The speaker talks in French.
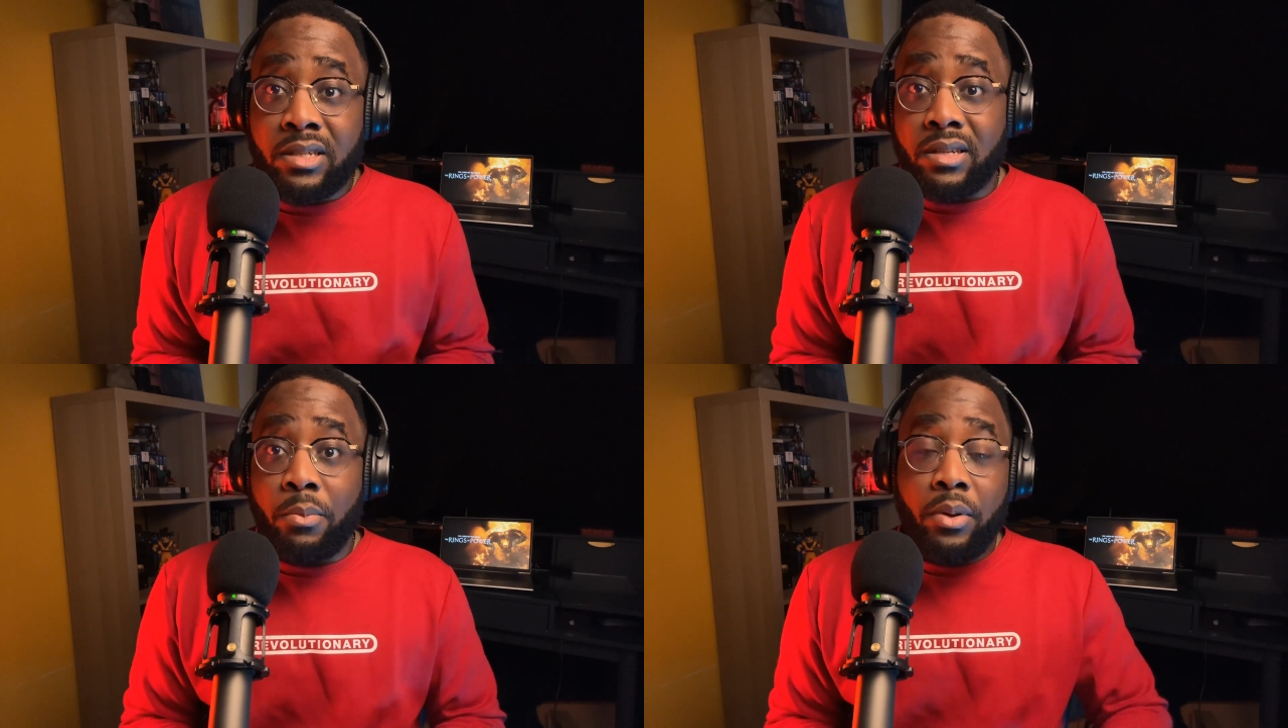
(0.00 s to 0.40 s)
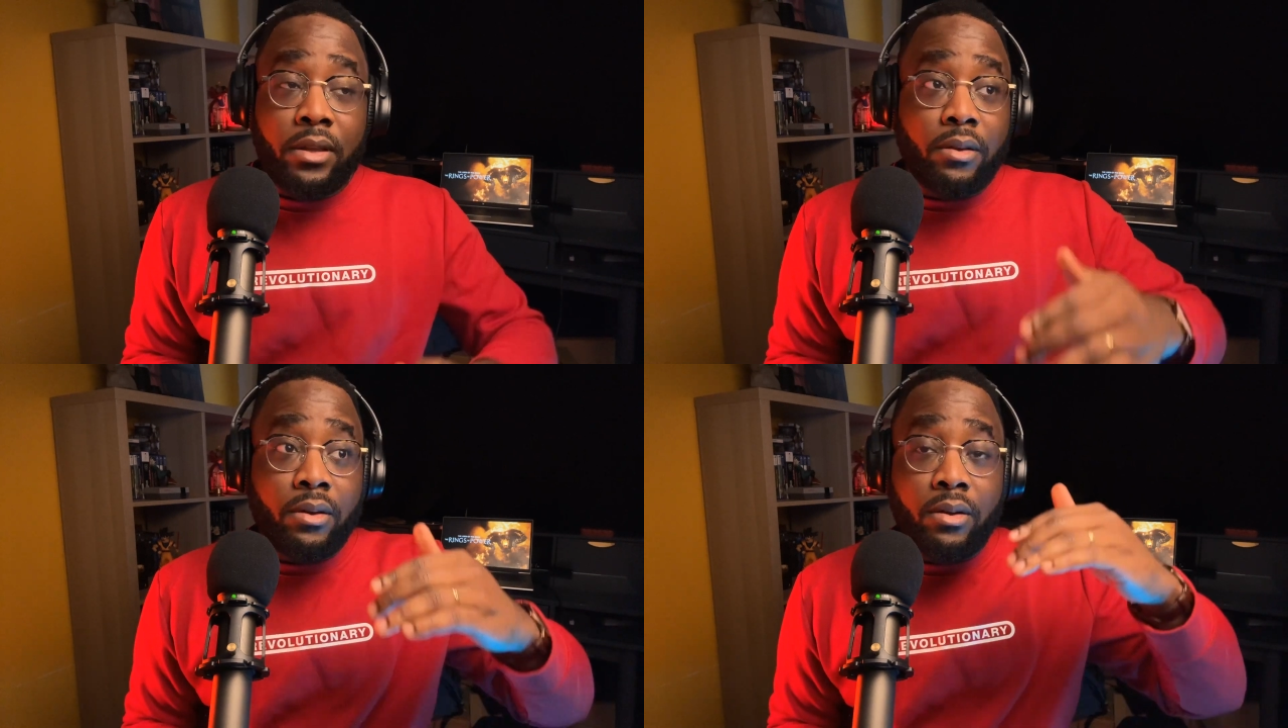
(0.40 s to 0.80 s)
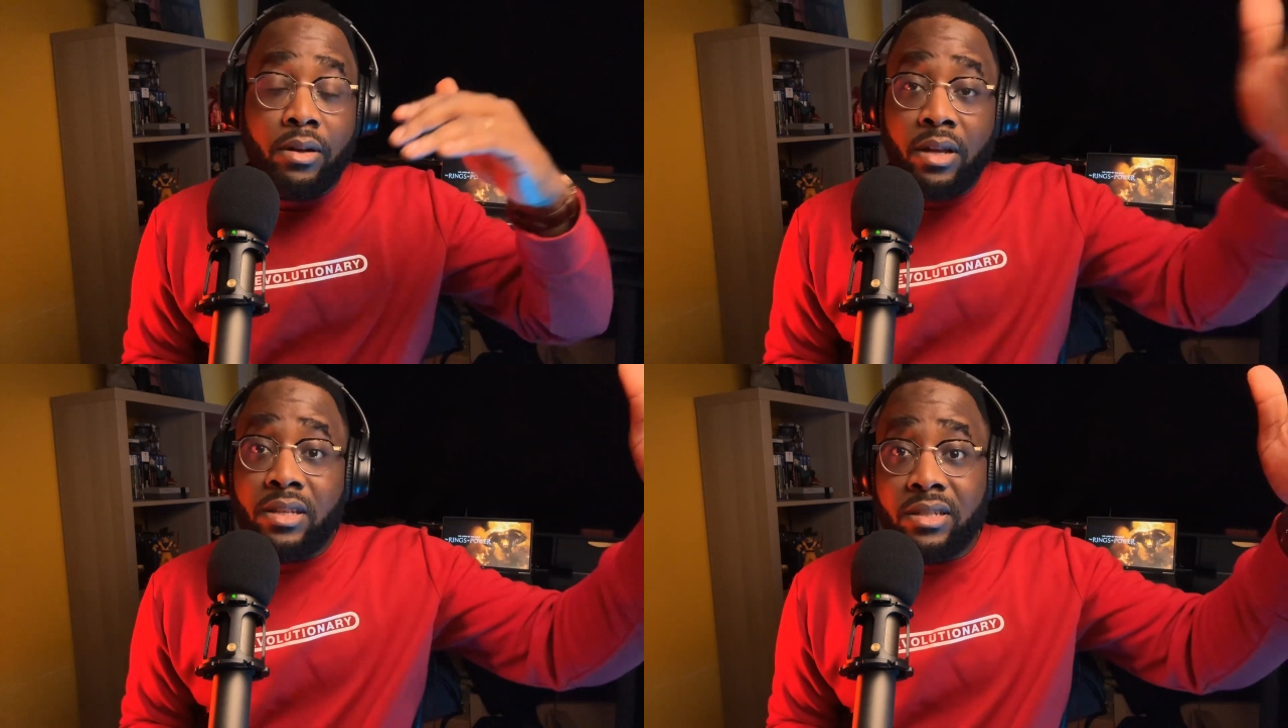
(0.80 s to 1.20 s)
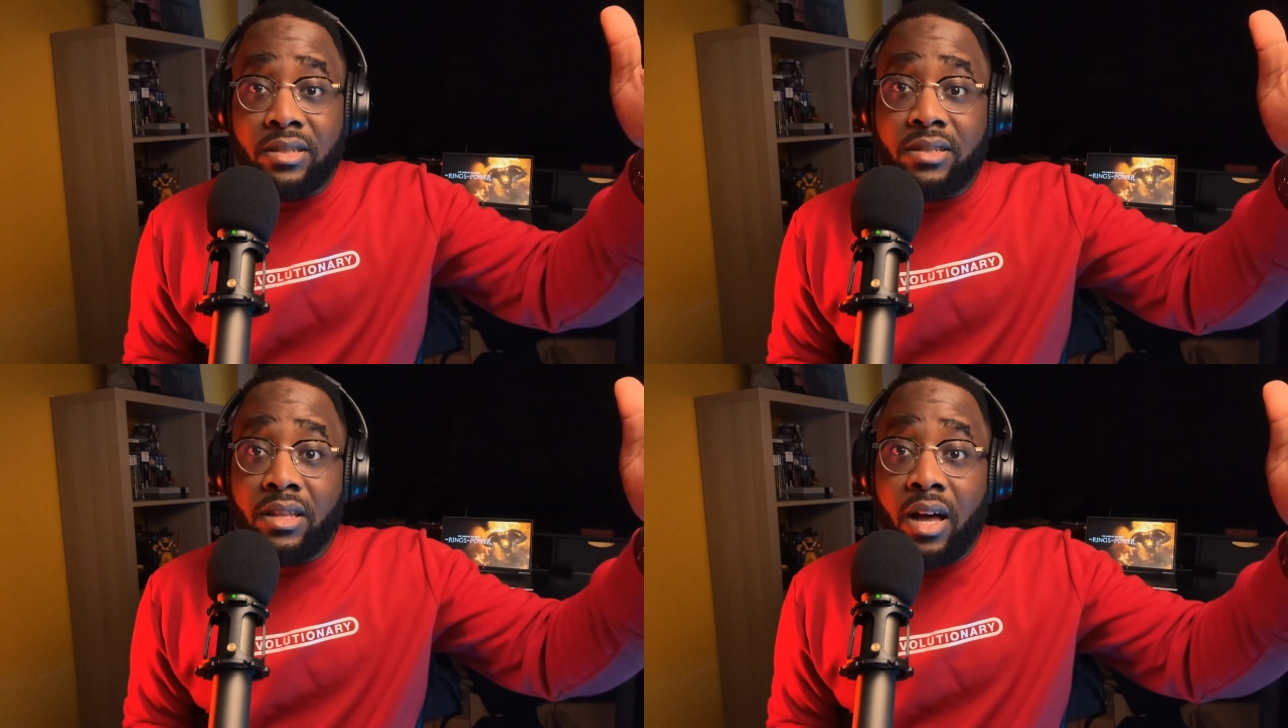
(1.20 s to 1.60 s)
Ça peut être euh, l'un
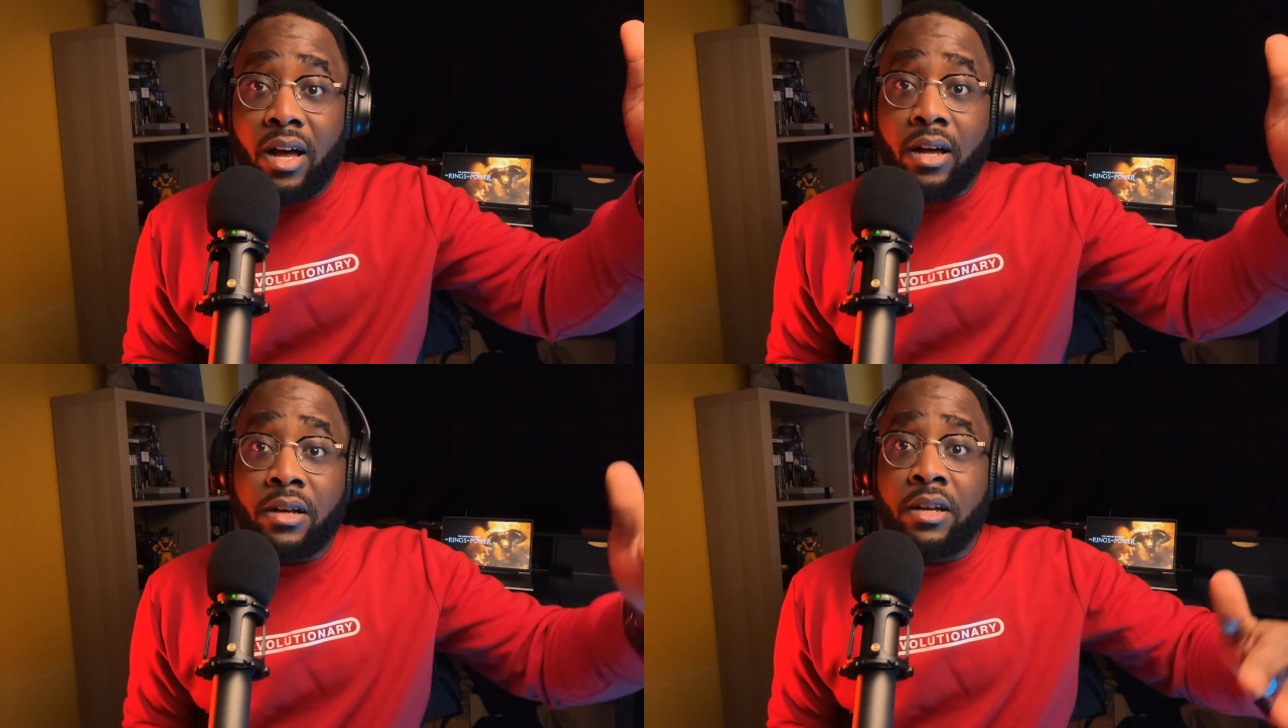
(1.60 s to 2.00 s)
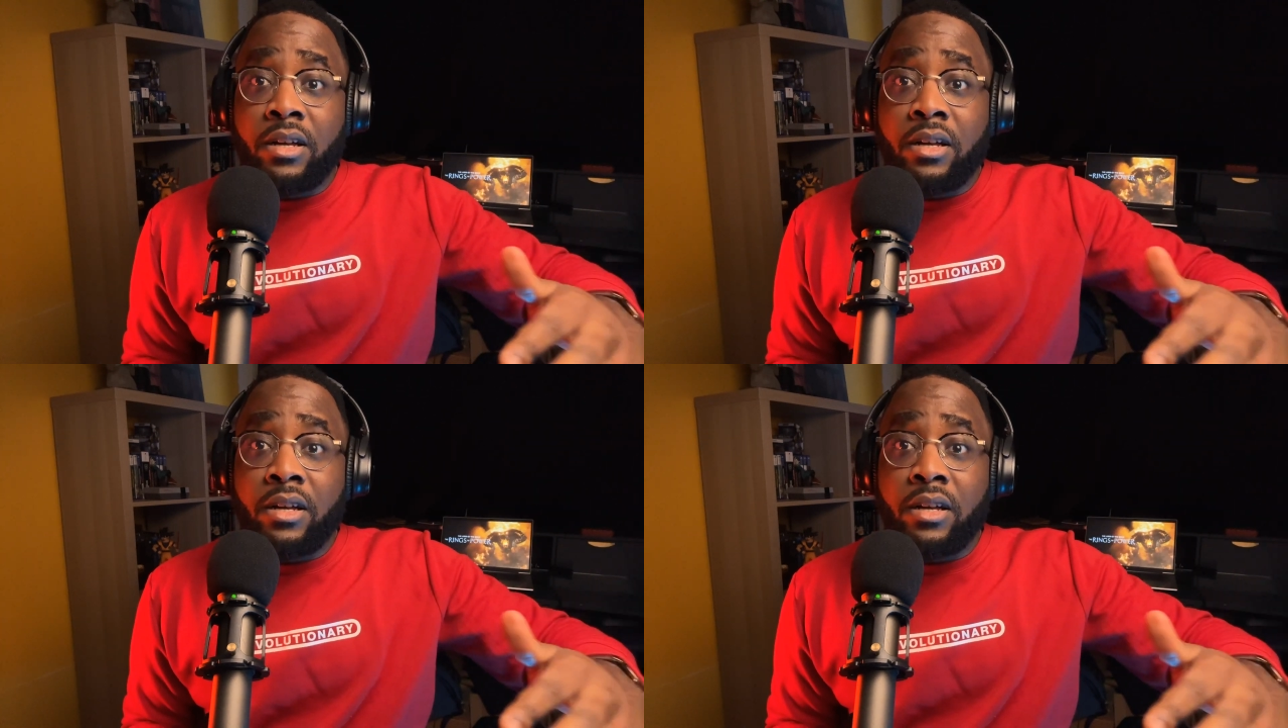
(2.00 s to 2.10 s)
des e